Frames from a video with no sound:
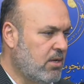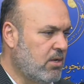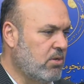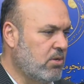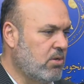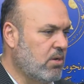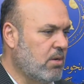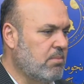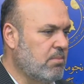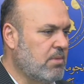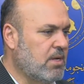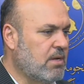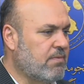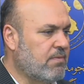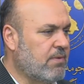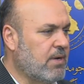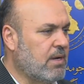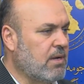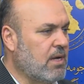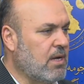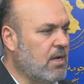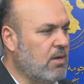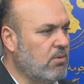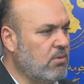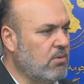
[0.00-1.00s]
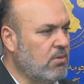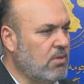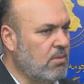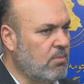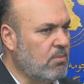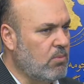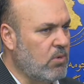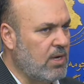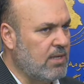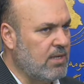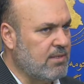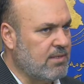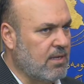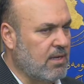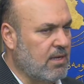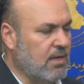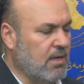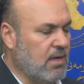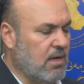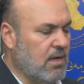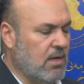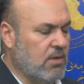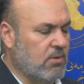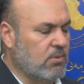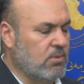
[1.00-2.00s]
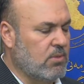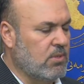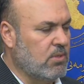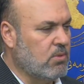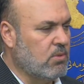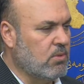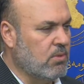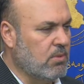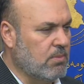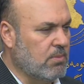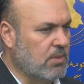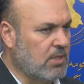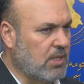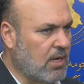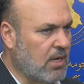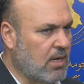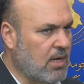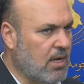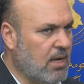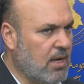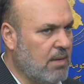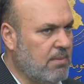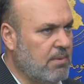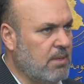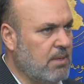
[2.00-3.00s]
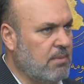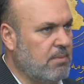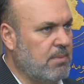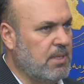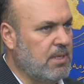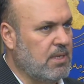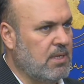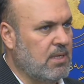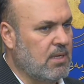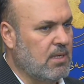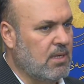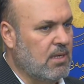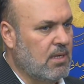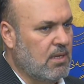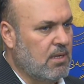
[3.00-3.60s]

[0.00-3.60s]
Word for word: اليوم نرفع قانون الموازنة قانون يكون متكامل